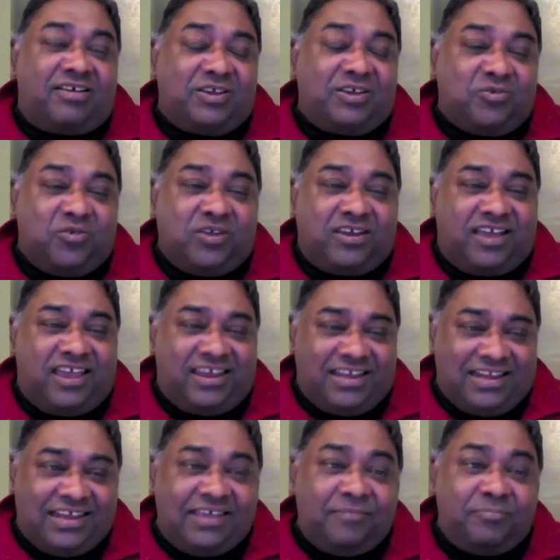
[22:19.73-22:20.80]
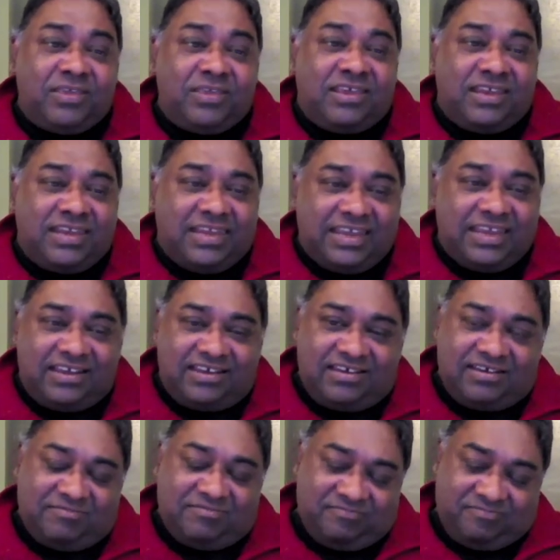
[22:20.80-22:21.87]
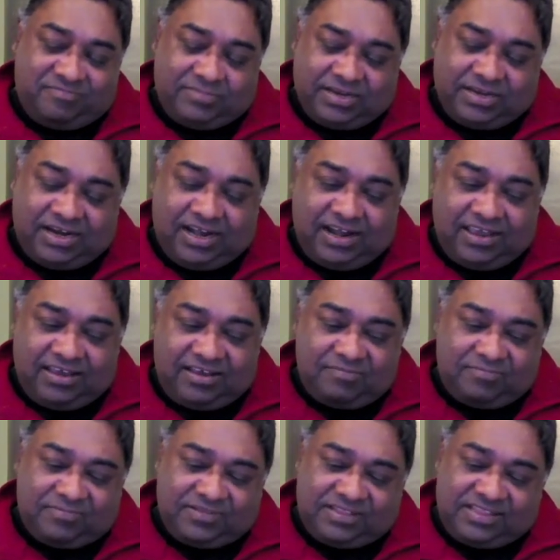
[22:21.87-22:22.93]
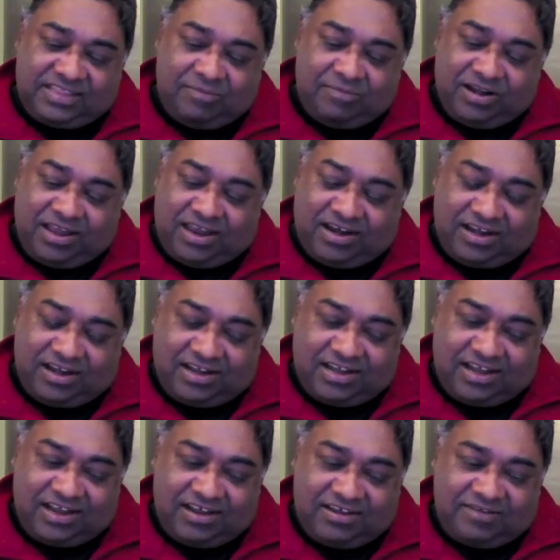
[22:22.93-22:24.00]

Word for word: யூனிக்கா இல்லை நீங்க எங்களோட தமிழ் ஆக்கள் இந்த